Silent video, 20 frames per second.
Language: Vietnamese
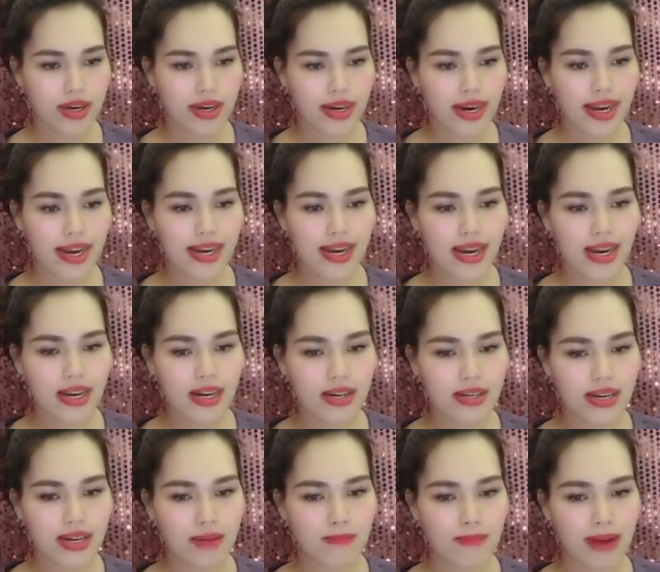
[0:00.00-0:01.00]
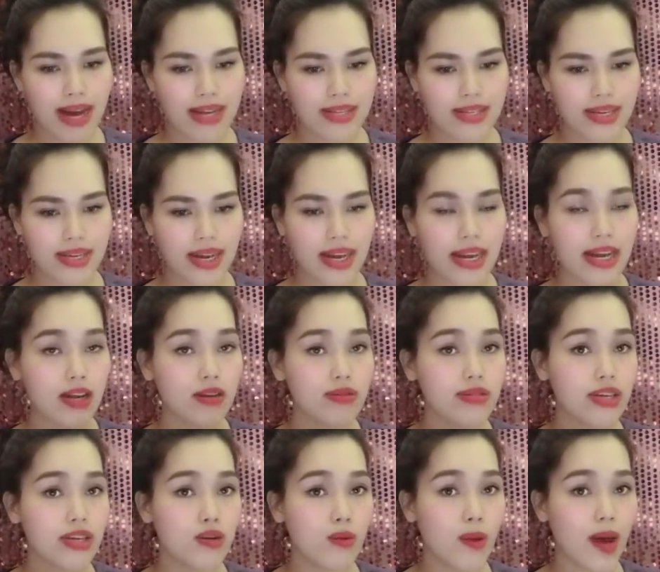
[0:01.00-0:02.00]
Nay lại là người đàn bà trẻ có
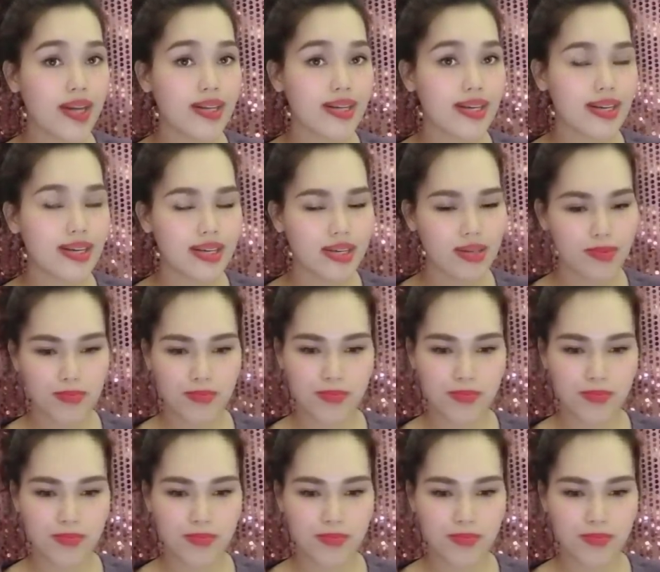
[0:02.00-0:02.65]
tên Loan kia.